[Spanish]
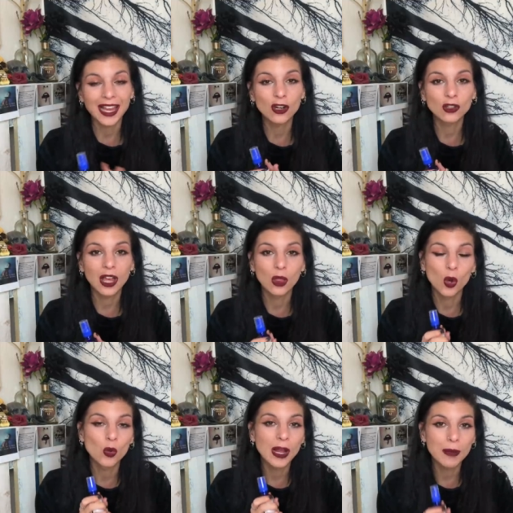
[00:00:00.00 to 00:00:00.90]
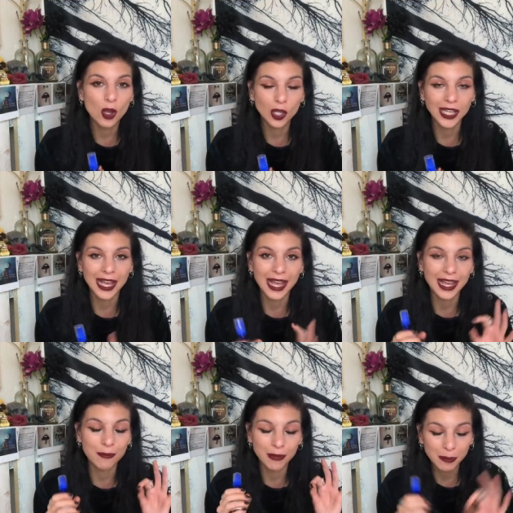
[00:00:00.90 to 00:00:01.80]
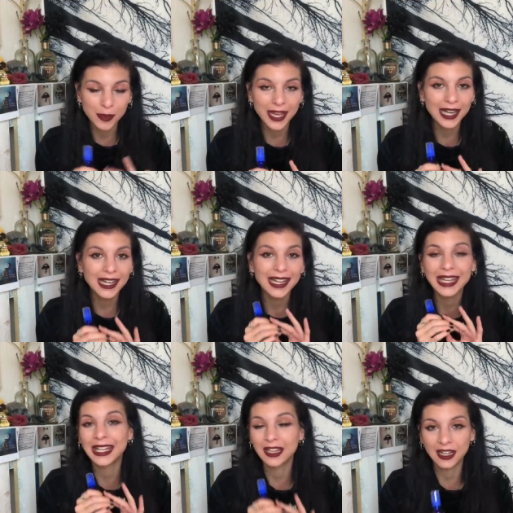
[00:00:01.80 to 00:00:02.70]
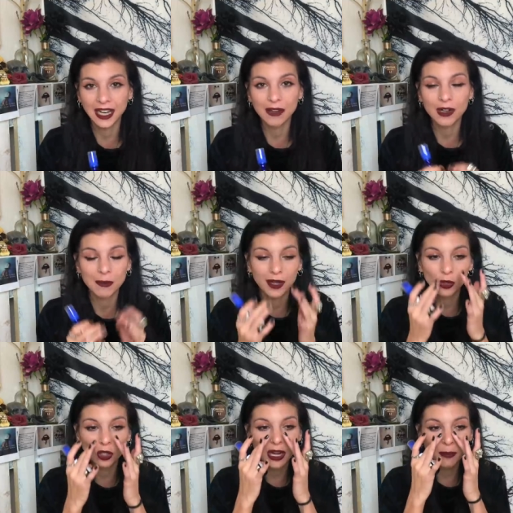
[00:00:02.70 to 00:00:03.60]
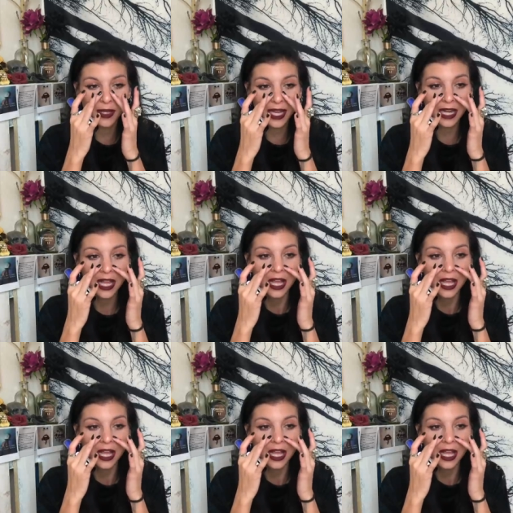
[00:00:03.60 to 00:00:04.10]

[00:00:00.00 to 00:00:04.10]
he notado una mejoría en mi piel increíble, me noto la piel